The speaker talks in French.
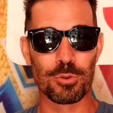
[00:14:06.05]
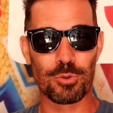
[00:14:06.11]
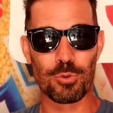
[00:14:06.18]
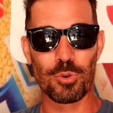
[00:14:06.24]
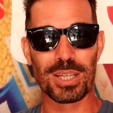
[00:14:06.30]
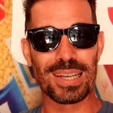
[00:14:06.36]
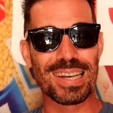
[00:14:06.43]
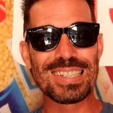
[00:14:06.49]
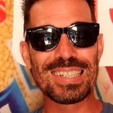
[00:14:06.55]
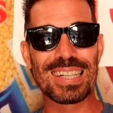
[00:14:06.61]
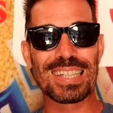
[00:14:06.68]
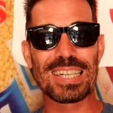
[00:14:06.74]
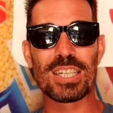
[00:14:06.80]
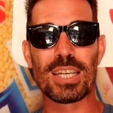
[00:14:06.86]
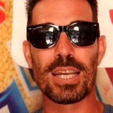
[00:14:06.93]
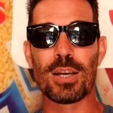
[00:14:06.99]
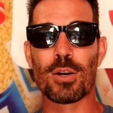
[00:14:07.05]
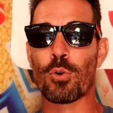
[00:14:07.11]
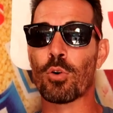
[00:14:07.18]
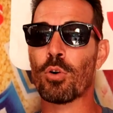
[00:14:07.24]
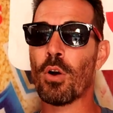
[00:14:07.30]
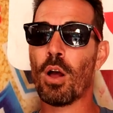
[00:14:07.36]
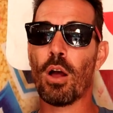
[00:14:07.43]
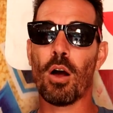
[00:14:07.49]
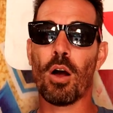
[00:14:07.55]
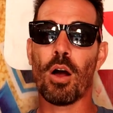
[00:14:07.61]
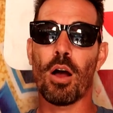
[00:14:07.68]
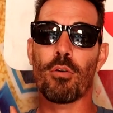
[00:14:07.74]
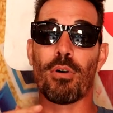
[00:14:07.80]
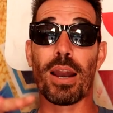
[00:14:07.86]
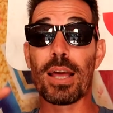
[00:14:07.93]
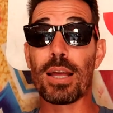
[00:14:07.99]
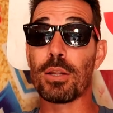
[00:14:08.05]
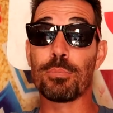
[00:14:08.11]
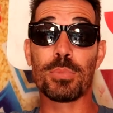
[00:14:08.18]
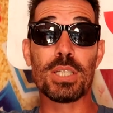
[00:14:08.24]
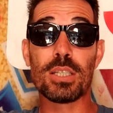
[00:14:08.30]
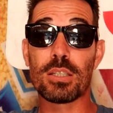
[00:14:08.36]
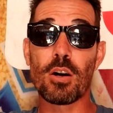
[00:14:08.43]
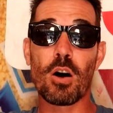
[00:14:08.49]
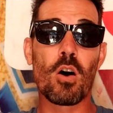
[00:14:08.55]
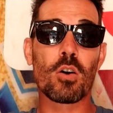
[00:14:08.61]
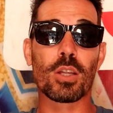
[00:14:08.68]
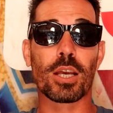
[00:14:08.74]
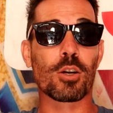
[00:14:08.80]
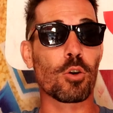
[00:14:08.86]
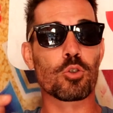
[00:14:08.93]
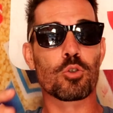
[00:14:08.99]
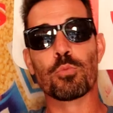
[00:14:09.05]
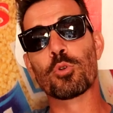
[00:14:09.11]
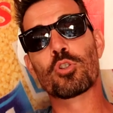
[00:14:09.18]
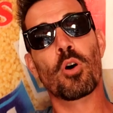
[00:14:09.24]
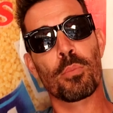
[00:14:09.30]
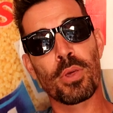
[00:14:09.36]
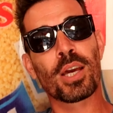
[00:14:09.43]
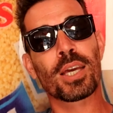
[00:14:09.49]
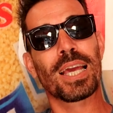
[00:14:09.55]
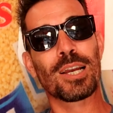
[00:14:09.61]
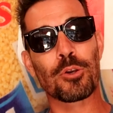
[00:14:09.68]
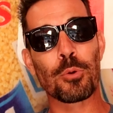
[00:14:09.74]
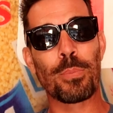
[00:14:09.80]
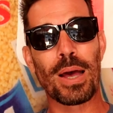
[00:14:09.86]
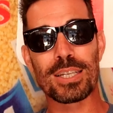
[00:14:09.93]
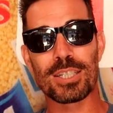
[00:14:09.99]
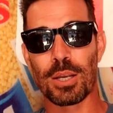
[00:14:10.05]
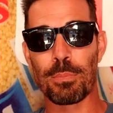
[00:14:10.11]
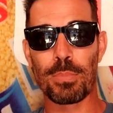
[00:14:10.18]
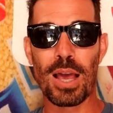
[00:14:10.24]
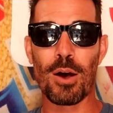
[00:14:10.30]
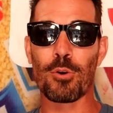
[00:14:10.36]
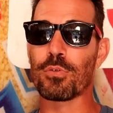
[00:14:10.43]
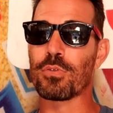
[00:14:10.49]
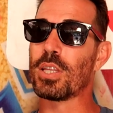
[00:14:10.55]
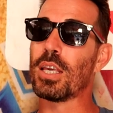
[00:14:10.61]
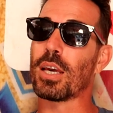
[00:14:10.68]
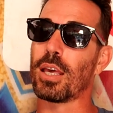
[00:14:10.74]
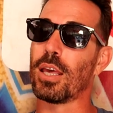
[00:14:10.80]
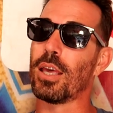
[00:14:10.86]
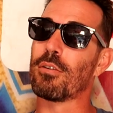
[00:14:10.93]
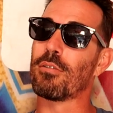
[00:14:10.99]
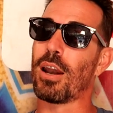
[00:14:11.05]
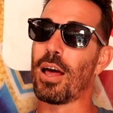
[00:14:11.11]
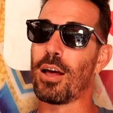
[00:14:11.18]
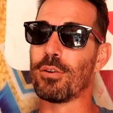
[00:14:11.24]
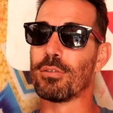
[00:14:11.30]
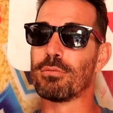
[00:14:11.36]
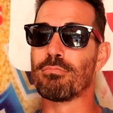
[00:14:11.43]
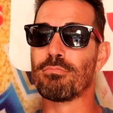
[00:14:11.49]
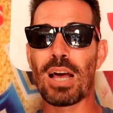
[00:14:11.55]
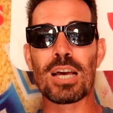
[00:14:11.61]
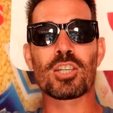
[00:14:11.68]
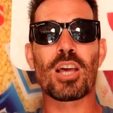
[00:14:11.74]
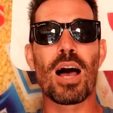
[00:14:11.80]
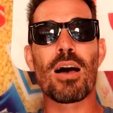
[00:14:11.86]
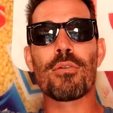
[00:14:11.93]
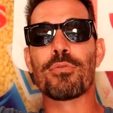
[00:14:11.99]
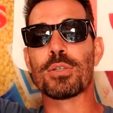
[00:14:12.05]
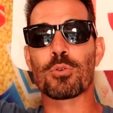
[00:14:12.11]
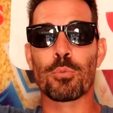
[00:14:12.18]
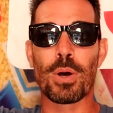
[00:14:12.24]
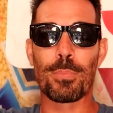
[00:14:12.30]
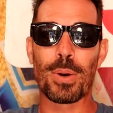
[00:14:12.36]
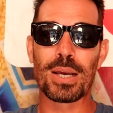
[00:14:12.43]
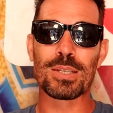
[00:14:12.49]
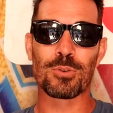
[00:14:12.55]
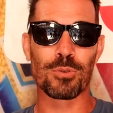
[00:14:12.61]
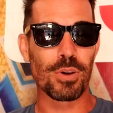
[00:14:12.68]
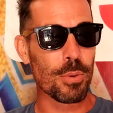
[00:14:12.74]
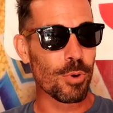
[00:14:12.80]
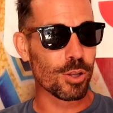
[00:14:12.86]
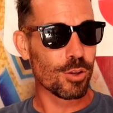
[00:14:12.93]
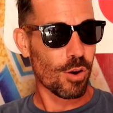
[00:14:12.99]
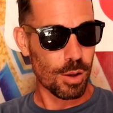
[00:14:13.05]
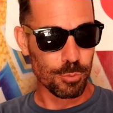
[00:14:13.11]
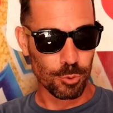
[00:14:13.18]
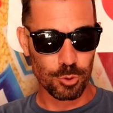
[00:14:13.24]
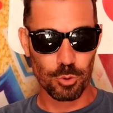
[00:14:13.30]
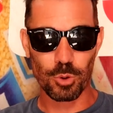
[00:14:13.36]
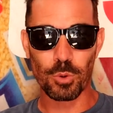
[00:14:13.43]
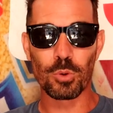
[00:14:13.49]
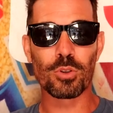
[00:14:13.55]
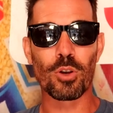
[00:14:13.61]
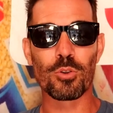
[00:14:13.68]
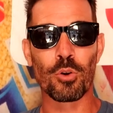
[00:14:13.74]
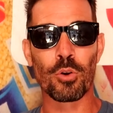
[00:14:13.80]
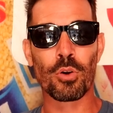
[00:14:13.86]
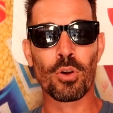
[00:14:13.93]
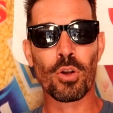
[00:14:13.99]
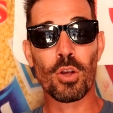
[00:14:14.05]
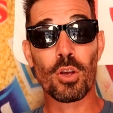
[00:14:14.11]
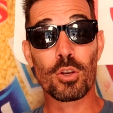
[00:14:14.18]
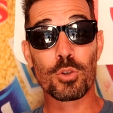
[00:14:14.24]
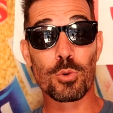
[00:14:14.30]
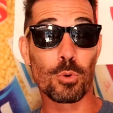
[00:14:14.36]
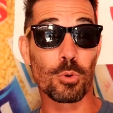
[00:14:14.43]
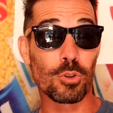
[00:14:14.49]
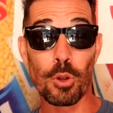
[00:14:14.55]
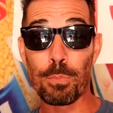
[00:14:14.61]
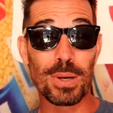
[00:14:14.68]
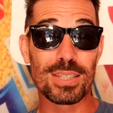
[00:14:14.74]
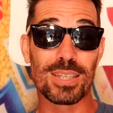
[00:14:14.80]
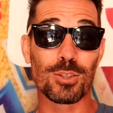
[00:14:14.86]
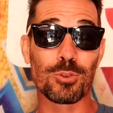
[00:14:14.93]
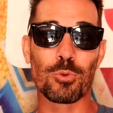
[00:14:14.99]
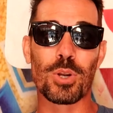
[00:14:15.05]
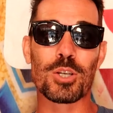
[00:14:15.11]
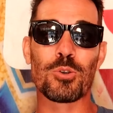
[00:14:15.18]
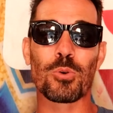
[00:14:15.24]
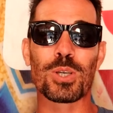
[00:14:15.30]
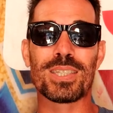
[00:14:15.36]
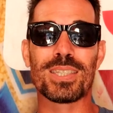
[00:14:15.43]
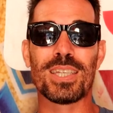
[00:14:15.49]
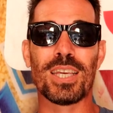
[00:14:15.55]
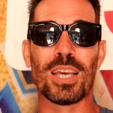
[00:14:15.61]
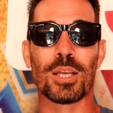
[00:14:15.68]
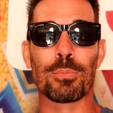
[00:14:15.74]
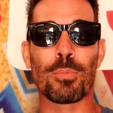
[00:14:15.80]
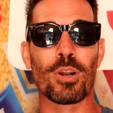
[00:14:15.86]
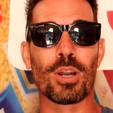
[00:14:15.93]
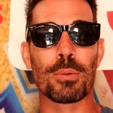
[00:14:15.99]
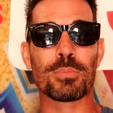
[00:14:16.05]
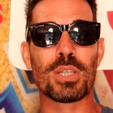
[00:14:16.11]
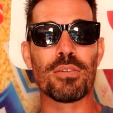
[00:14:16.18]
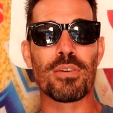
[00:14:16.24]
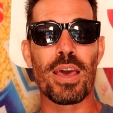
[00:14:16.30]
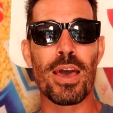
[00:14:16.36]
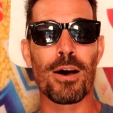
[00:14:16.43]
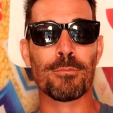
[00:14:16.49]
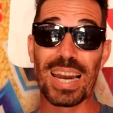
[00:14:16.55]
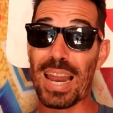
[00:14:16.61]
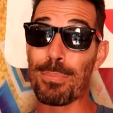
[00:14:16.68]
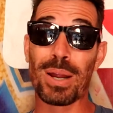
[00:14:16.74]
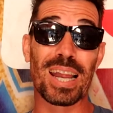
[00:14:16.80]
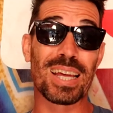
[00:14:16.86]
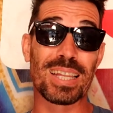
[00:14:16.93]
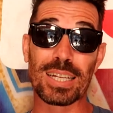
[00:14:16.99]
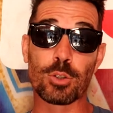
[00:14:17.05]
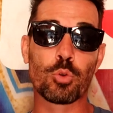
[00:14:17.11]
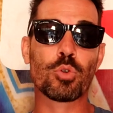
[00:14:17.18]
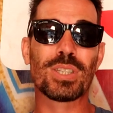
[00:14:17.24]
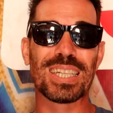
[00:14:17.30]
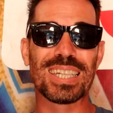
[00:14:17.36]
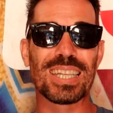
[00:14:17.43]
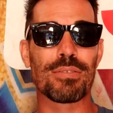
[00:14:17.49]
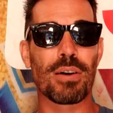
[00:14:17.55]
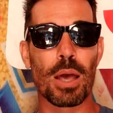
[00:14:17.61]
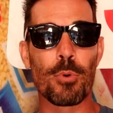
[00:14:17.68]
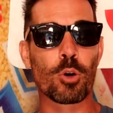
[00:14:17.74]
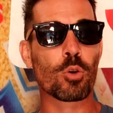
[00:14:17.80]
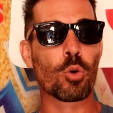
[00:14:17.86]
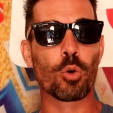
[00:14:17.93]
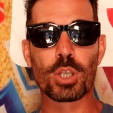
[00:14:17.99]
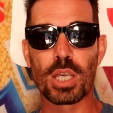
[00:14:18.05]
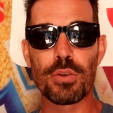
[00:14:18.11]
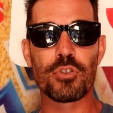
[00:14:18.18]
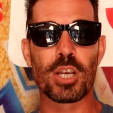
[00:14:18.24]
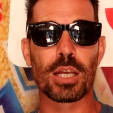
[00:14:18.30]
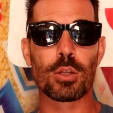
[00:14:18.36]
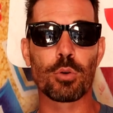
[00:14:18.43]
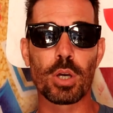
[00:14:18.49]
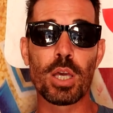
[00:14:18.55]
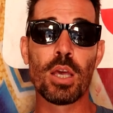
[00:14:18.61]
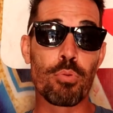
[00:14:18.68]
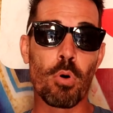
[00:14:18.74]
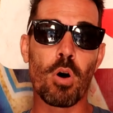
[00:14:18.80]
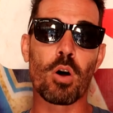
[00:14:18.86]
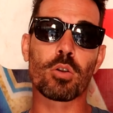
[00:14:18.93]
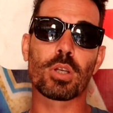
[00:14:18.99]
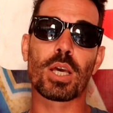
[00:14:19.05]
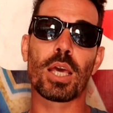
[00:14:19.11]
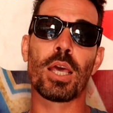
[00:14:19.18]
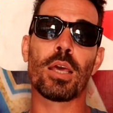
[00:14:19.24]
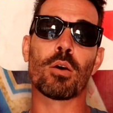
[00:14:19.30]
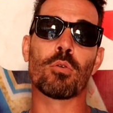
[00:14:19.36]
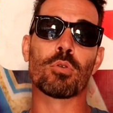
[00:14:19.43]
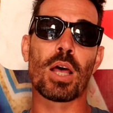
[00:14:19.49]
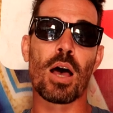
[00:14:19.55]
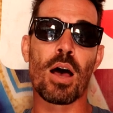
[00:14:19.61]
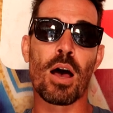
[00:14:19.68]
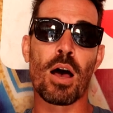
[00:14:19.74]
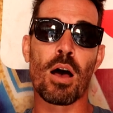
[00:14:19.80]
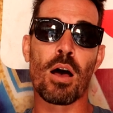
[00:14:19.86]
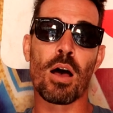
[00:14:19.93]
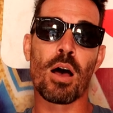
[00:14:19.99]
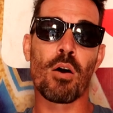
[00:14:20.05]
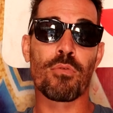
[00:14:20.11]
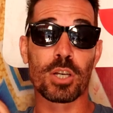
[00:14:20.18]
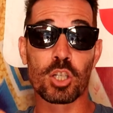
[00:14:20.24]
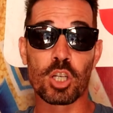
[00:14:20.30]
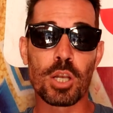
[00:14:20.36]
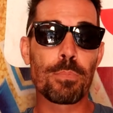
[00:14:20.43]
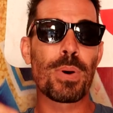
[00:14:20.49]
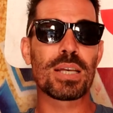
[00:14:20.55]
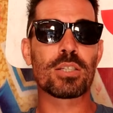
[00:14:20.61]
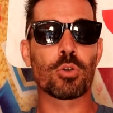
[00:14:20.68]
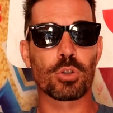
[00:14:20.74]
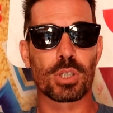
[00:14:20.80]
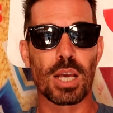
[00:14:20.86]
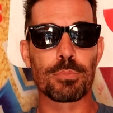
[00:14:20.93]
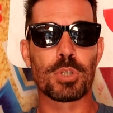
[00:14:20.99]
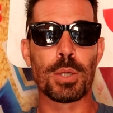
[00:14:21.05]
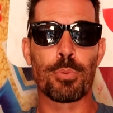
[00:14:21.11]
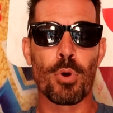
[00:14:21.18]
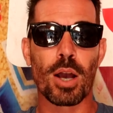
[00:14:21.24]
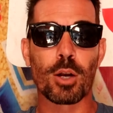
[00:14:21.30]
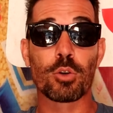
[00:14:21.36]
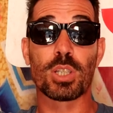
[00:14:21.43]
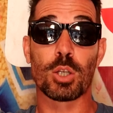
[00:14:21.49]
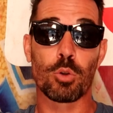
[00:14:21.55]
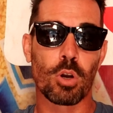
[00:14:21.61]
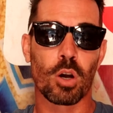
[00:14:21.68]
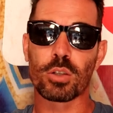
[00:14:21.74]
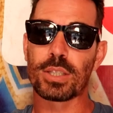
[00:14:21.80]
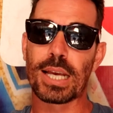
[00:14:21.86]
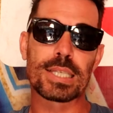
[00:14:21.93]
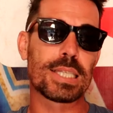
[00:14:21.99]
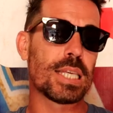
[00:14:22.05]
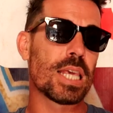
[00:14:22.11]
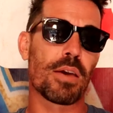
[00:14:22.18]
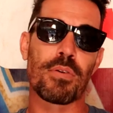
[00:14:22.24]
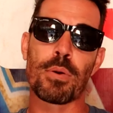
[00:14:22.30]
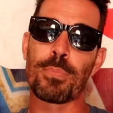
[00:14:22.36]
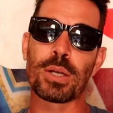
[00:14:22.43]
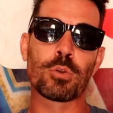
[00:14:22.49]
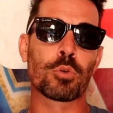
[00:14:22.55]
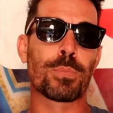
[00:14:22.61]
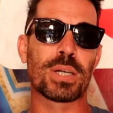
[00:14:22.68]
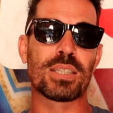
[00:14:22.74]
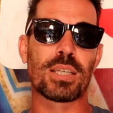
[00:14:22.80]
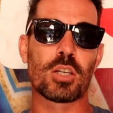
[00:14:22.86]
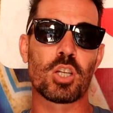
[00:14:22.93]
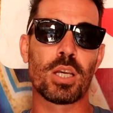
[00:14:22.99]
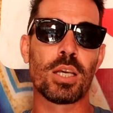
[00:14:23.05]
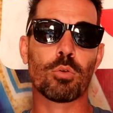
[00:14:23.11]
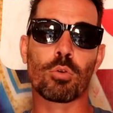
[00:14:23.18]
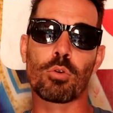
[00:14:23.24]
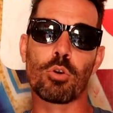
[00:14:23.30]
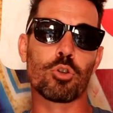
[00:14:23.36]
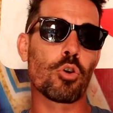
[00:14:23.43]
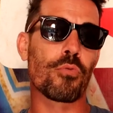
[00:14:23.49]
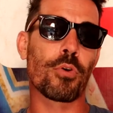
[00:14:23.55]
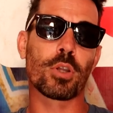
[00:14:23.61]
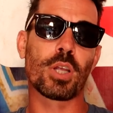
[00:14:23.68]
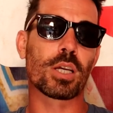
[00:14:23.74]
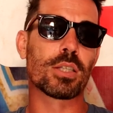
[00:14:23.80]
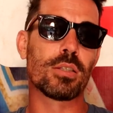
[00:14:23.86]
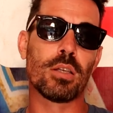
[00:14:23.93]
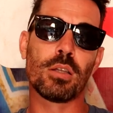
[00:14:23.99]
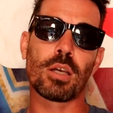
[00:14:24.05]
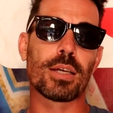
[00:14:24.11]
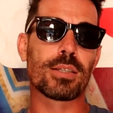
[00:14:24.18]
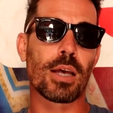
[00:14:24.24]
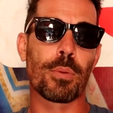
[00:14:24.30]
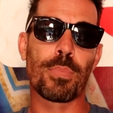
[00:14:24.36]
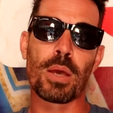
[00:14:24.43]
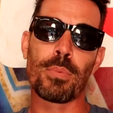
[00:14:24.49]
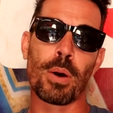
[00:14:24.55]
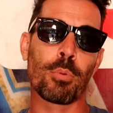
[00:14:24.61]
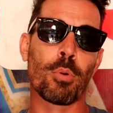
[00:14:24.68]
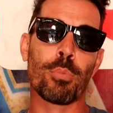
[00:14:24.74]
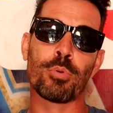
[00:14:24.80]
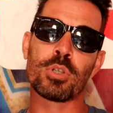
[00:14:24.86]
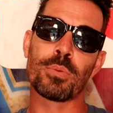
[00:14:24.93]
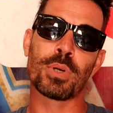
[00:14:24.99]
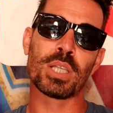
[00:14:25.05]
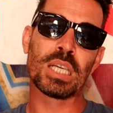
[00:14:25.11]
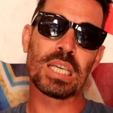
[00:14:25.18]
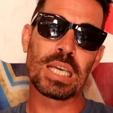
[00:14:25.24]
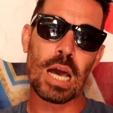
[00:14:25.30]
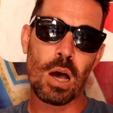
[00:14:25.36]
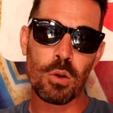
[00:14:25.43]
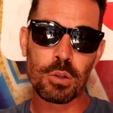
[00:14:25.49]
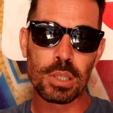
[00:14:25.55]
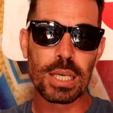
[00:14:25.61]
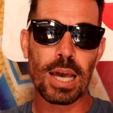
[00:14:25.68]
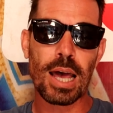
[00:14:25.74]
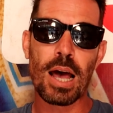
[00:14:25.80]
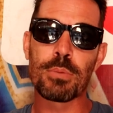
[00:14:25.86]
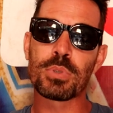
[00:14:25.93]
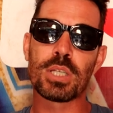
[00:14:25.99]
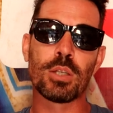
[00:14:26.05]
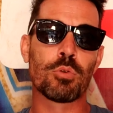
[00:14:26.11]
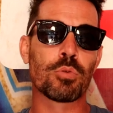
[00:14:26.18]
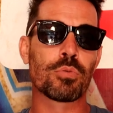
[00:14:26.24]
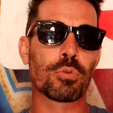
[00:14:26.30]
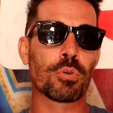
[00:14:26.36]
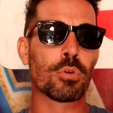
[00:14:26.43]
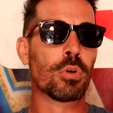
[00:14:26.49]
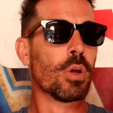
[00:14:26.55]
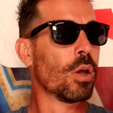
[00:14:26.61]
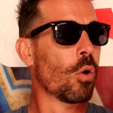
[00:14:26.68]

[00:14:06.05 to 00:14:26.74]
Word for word: Je suis très attaché aux, voilà les petits stands et quand je me sens bien quelque part j'aime bien revenir et voilà Ashraf et son papa ils sont vraiment adorables donc je suis content de je suis content de passer tous les jours ici et de prendre un petit verre. La balade à Tchout, c'était vraiment le gros kiff, j'ai adoré. Pour rentrer, on a, enfin, j'ai patienté un petit peu à côté du grand taxi, il n'y avait pas d'autres passagers. Donc le chauffeur taxi, très sympa, il m'a proposé, il m'a dit 40 dirhams si tu veux.